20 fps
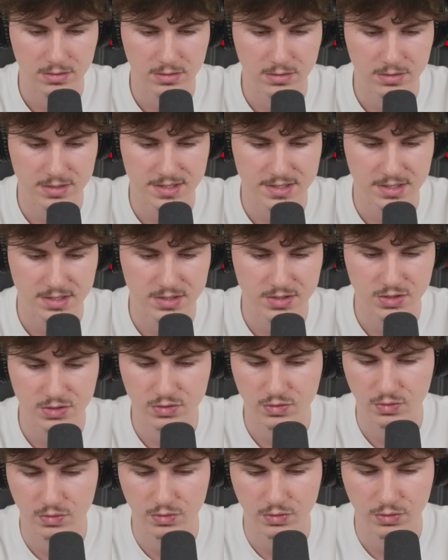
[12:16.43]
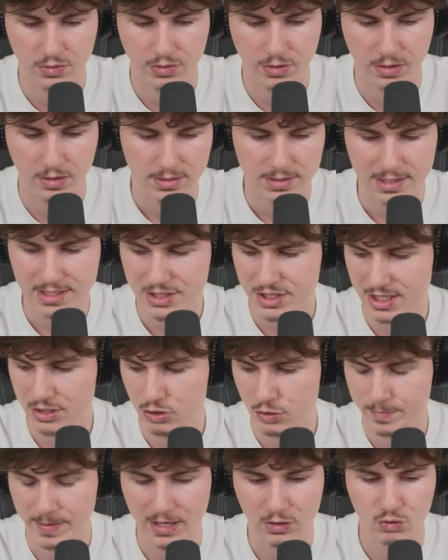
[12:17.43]
Encore 5 secondes. je
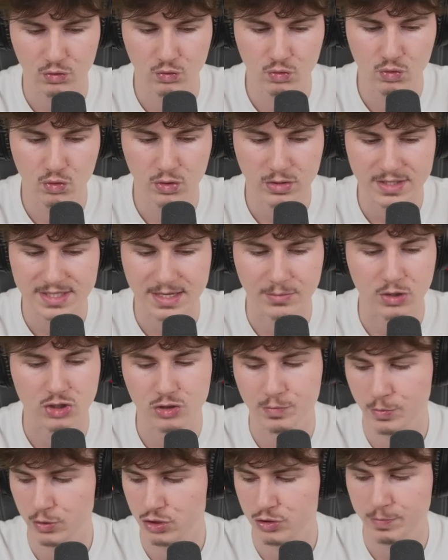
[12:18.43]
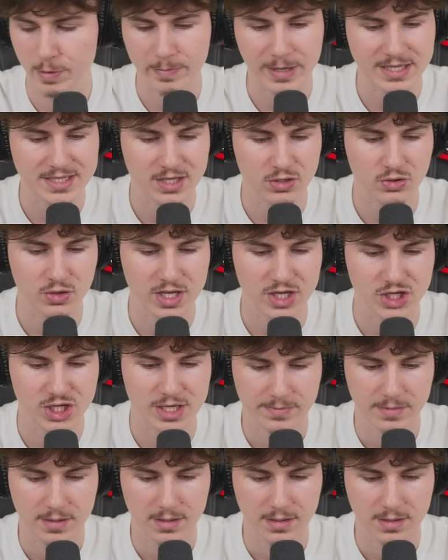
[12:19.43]
récupère tout. C'est bon, tu peux, tu peux partir te cacher.